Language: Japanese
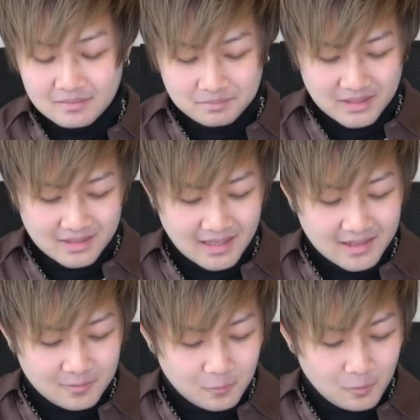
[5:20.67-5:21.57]
まあ
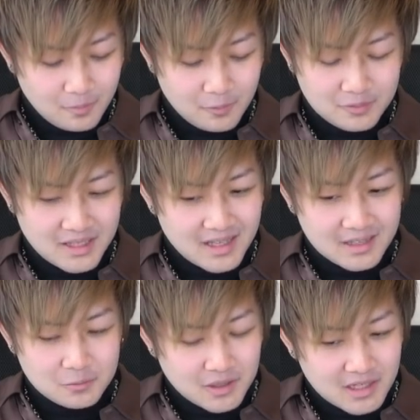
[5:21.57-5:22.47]
対抗棒ね
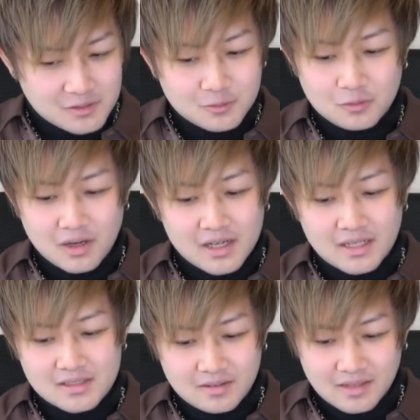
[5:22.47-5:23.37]
後からちょっと
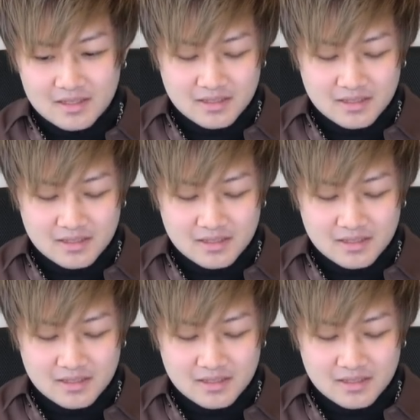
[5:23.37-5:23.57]
話すんで